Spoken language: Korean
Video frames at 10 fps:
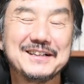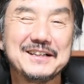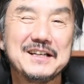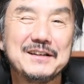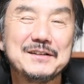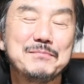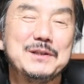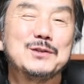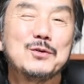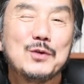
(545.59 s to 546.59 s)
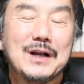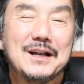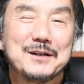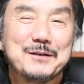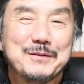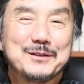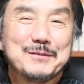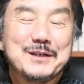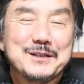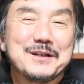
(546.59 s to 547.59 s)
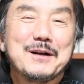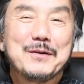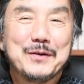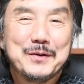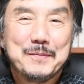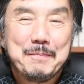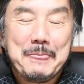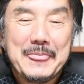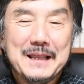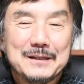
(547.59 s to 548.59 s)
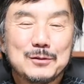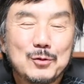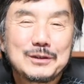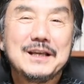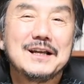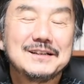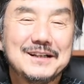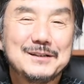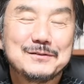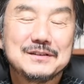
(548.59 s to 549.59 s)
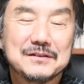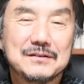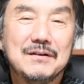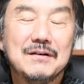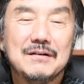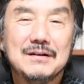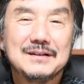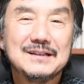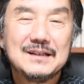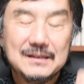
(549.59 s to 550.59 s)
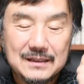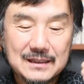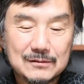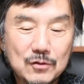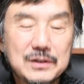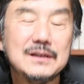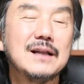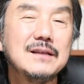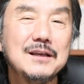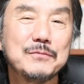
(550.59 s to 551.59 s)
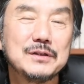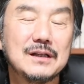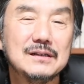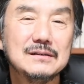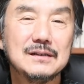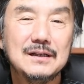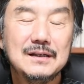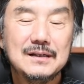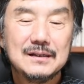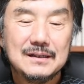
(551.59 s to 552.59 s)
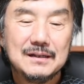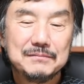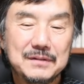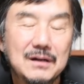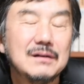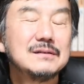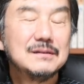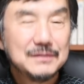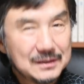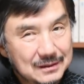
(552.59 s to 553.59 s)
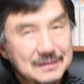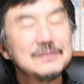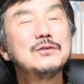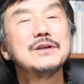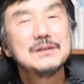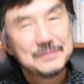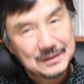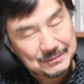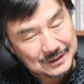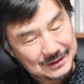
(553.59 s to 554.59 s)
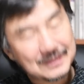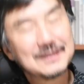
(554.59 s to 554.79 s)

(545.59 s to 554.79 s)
그냥 너무 빈손으로 가려 그러면 좀 허전하고, 또 똑딱이 가져가기 좀 그렇고, 그렇게 이제 꼭 일한다기보다는 그냥 뭐, 뭐 즐거우게 있으면 뭐,